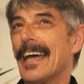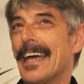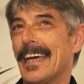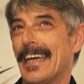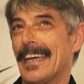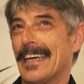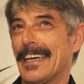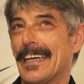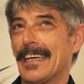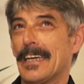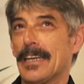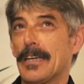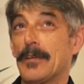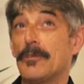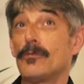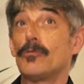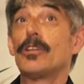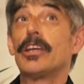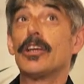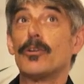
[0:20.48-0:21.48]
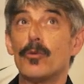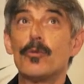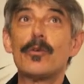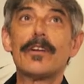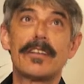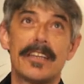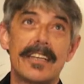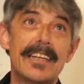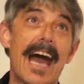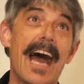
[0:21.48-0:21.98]
In, un,
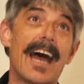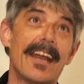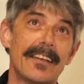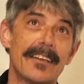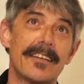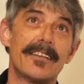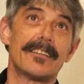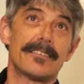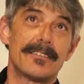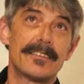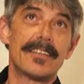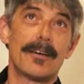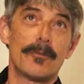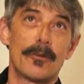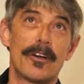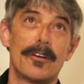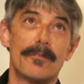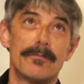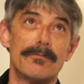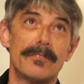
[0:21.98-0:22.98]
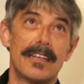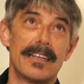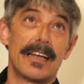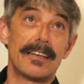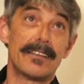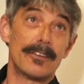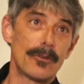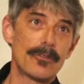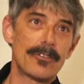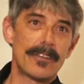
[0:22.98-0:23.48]
in, anni, siamo nel, negli
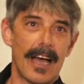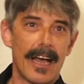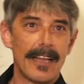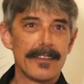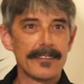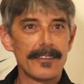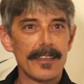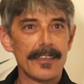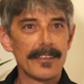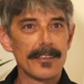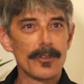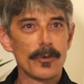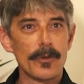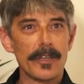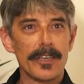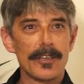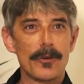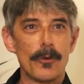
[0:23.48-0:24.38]
anni Ottanta, in cui